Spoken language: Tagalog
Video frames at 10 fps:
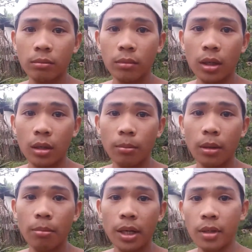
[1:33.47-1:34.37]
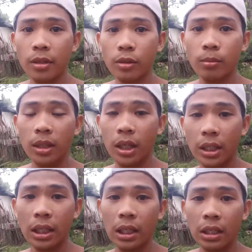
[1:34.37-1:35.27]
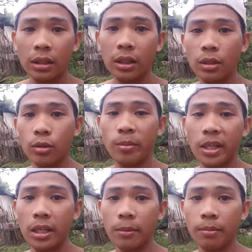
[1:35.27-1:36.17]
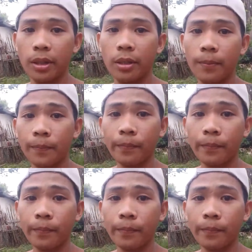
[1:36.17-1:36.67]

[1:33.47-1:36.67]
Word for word: mababain itong mga nila lang na lumilipad.